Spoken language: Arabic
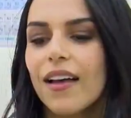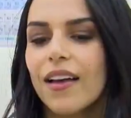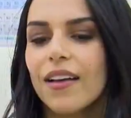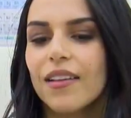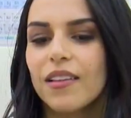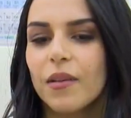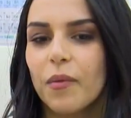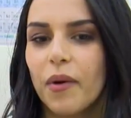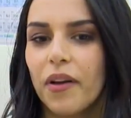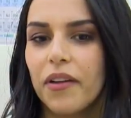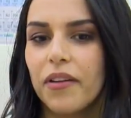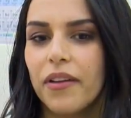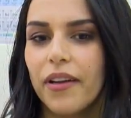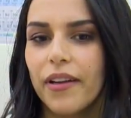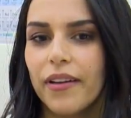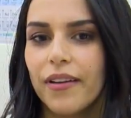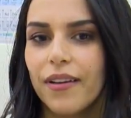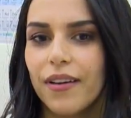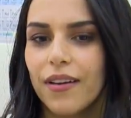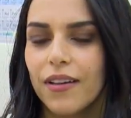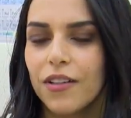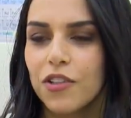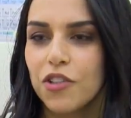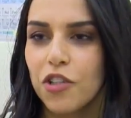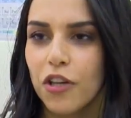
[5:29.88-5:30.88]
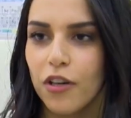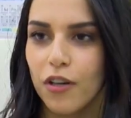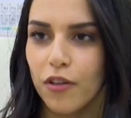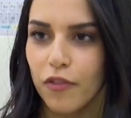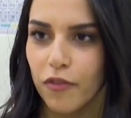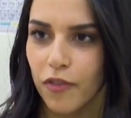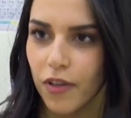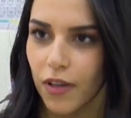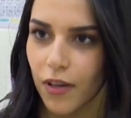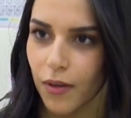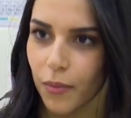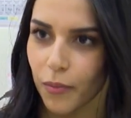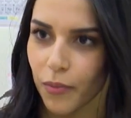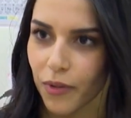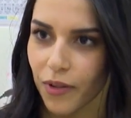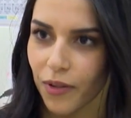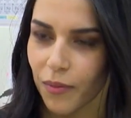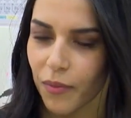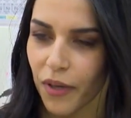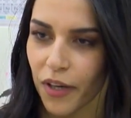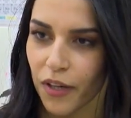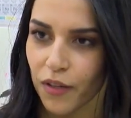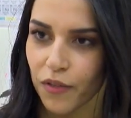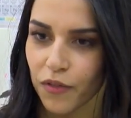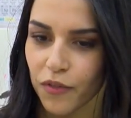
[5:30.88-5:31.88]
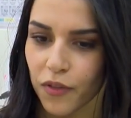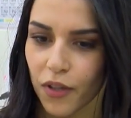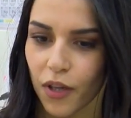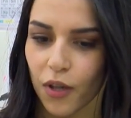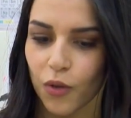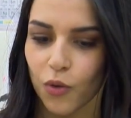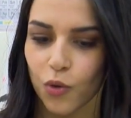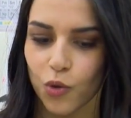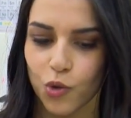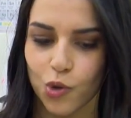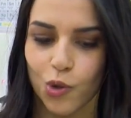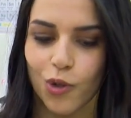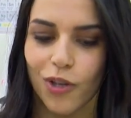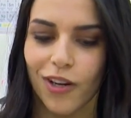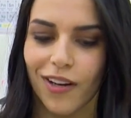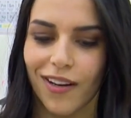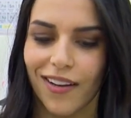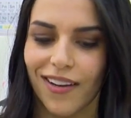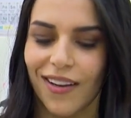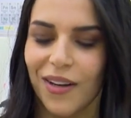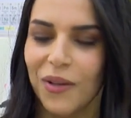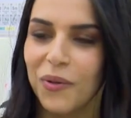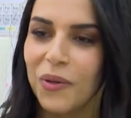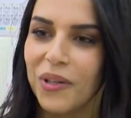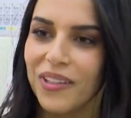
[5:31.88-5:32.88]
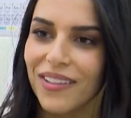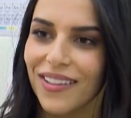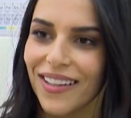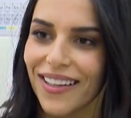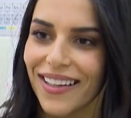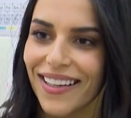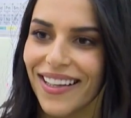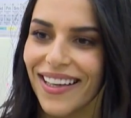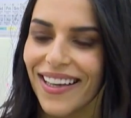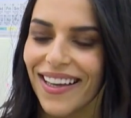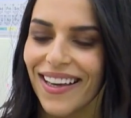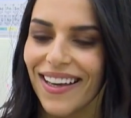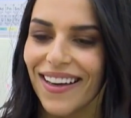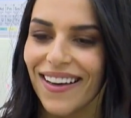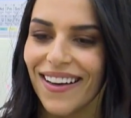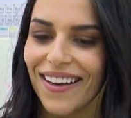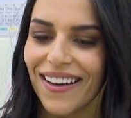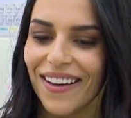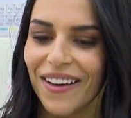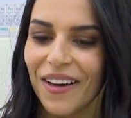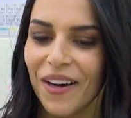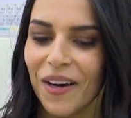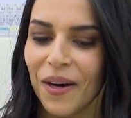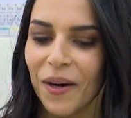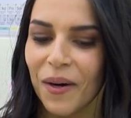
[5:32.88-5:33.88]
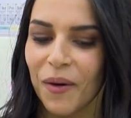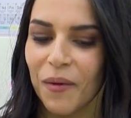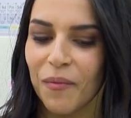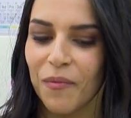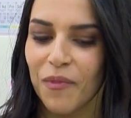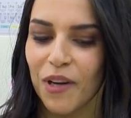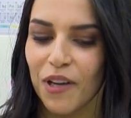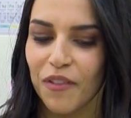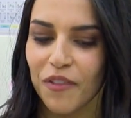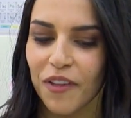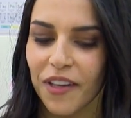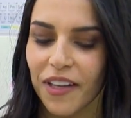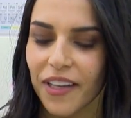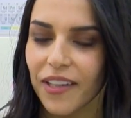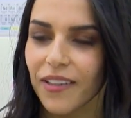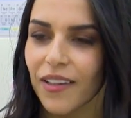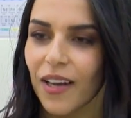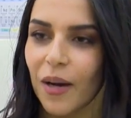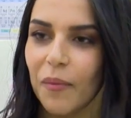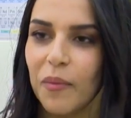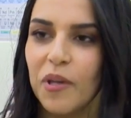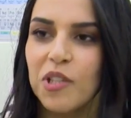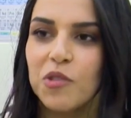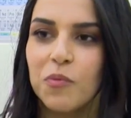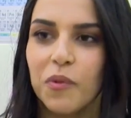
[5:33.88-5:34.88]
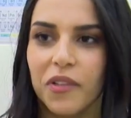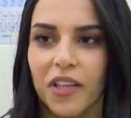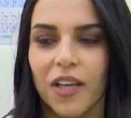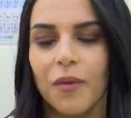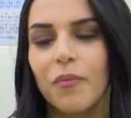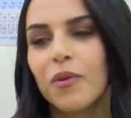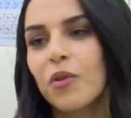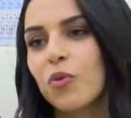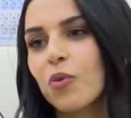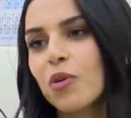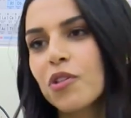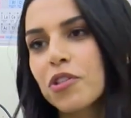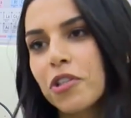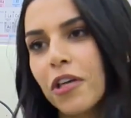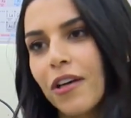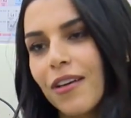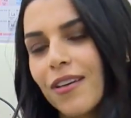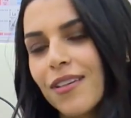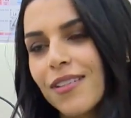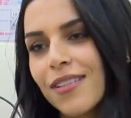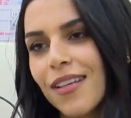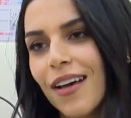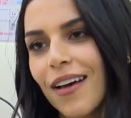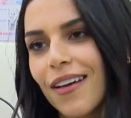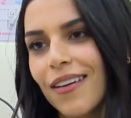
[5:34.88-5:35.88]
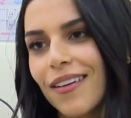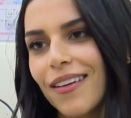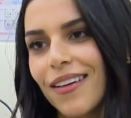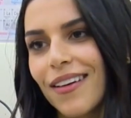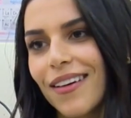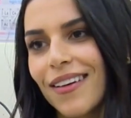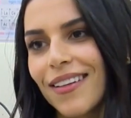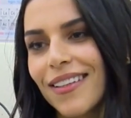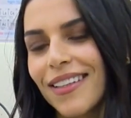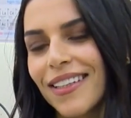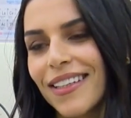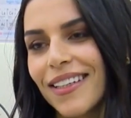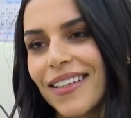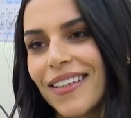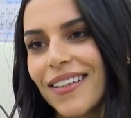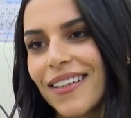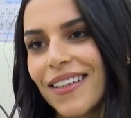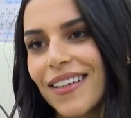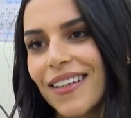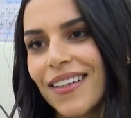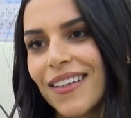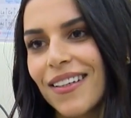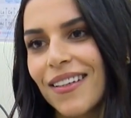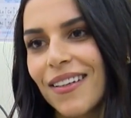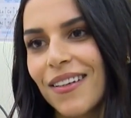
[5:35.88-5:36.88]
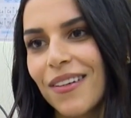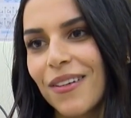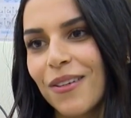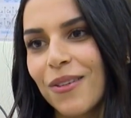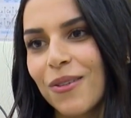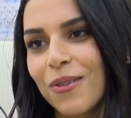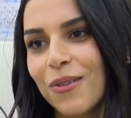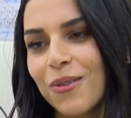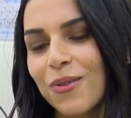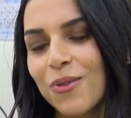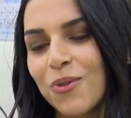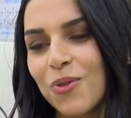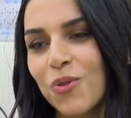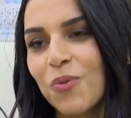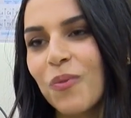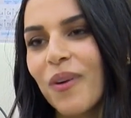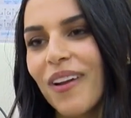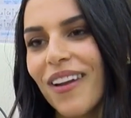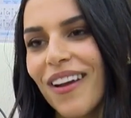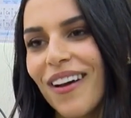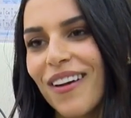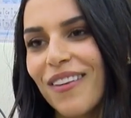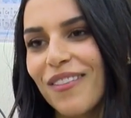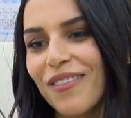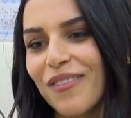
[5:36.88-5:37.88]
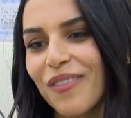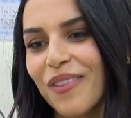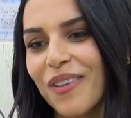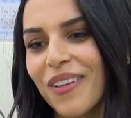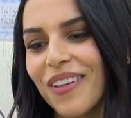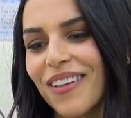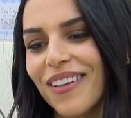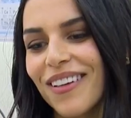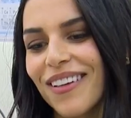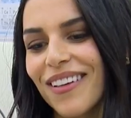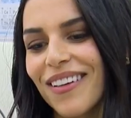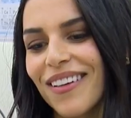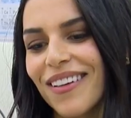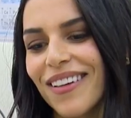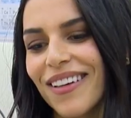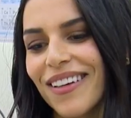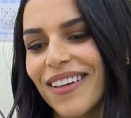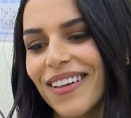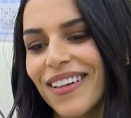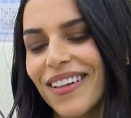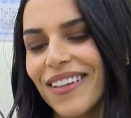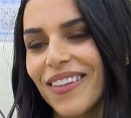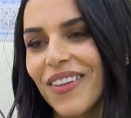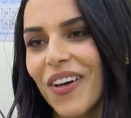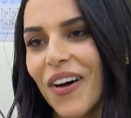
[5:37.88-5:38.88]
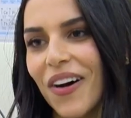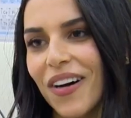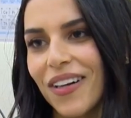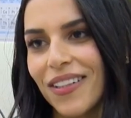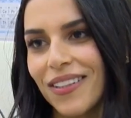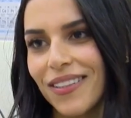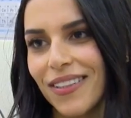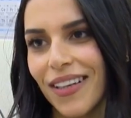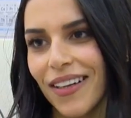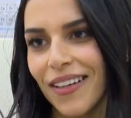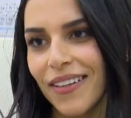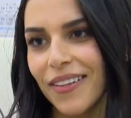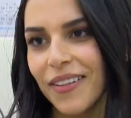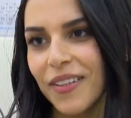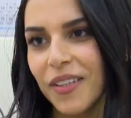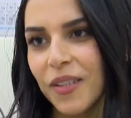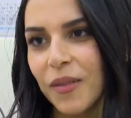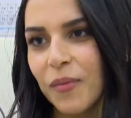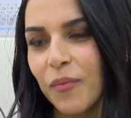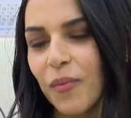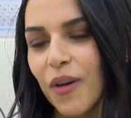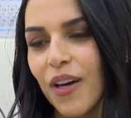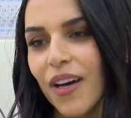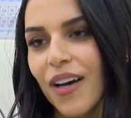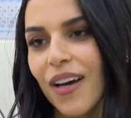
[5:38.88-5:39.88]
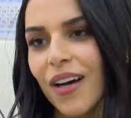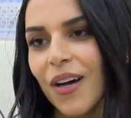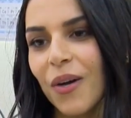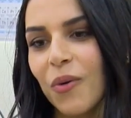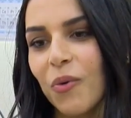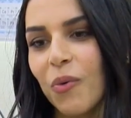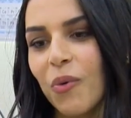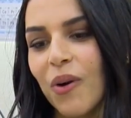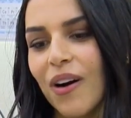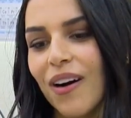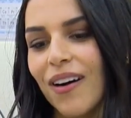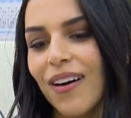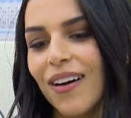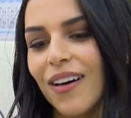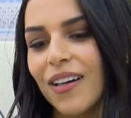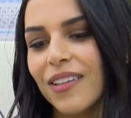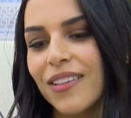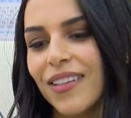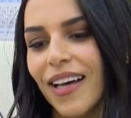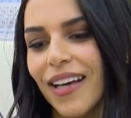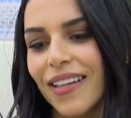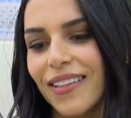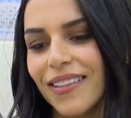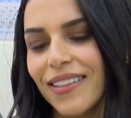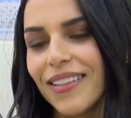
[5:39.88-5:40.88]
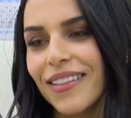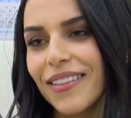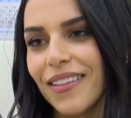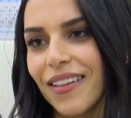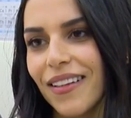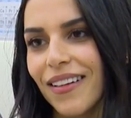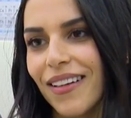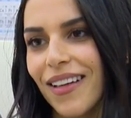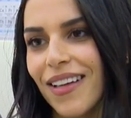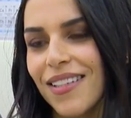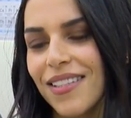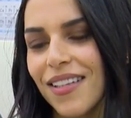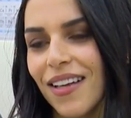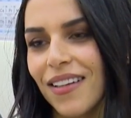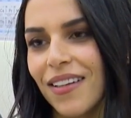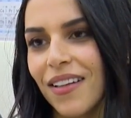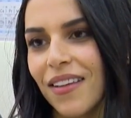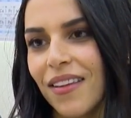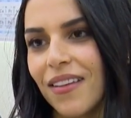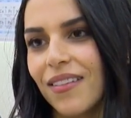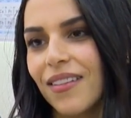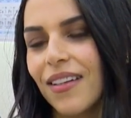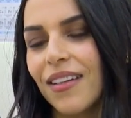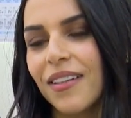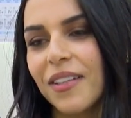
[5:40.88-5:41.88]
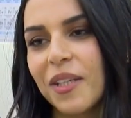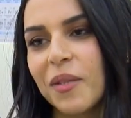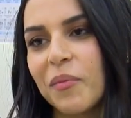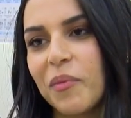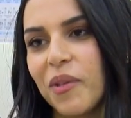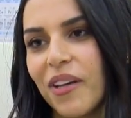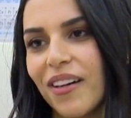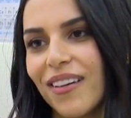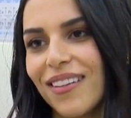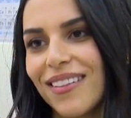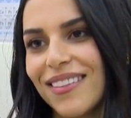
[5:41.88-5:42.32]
طبعا نحن تشرفنا بمعرفتك وشكرا على وقتك آه، في الختام ايش بتحب توجه رسالة لزملاء في آه، قطاع التعليم وتحديدا اساتذة الكيمياء